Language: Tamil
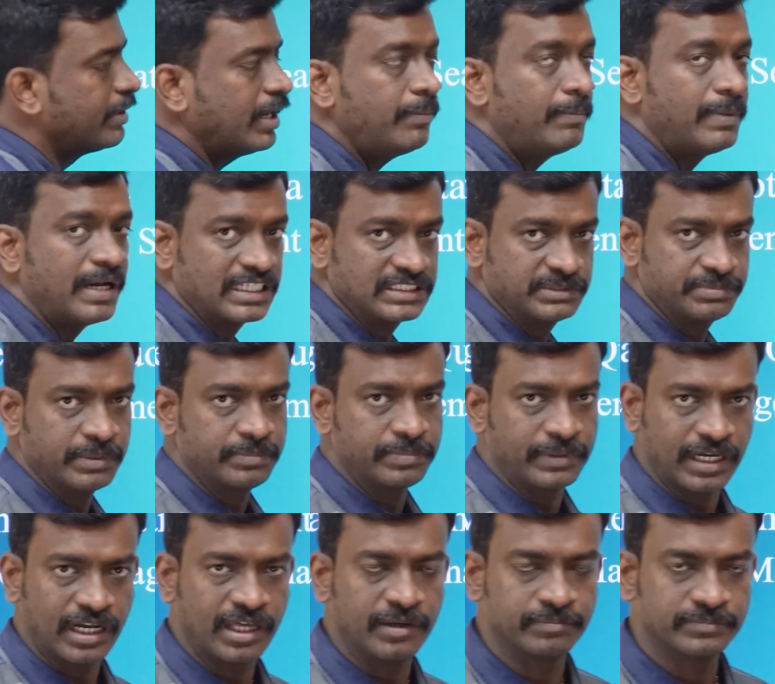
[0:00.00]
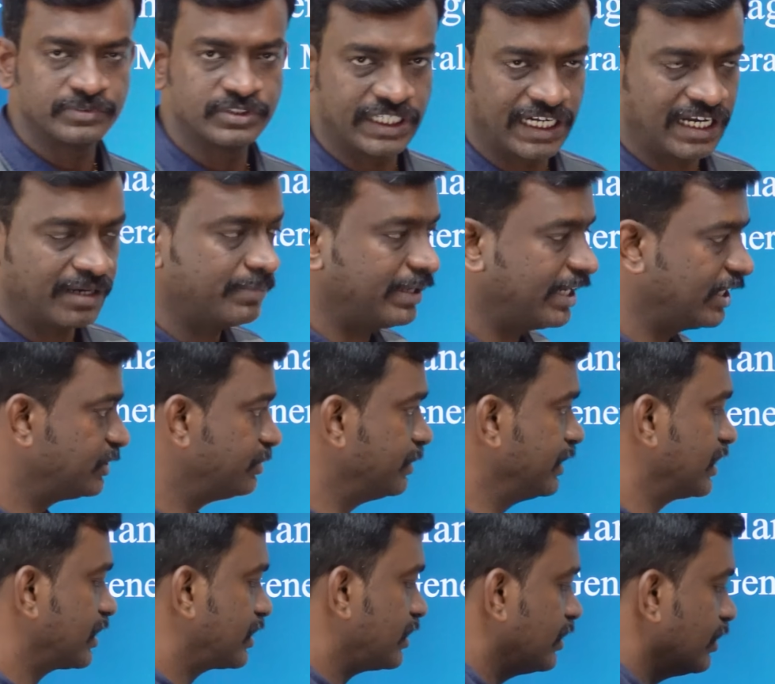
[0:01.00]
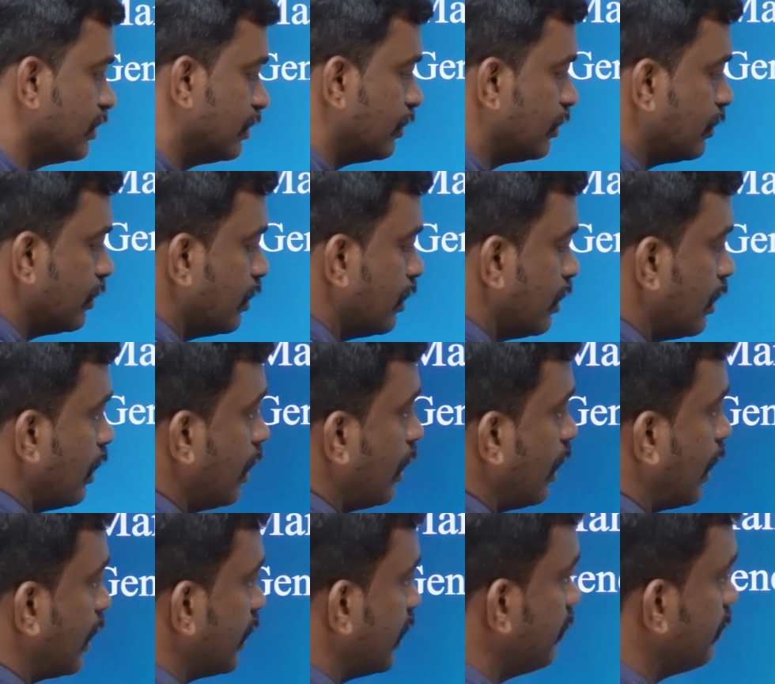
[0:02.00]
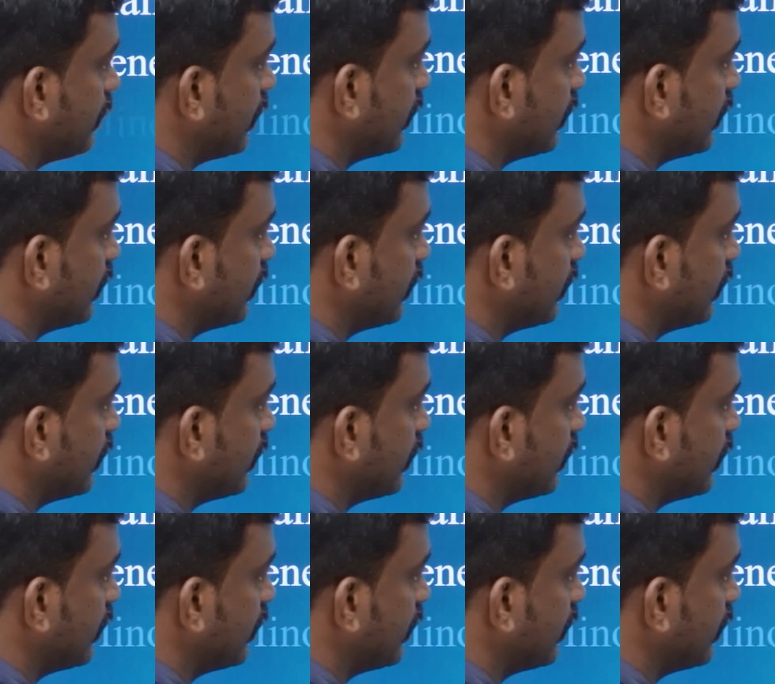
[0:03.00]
அப்படின்னா பார்ட்டிசிபேட் பண்ணலாம் ஜென்ரல் மேனேஜ்மெண்ட்டுக்கு அதே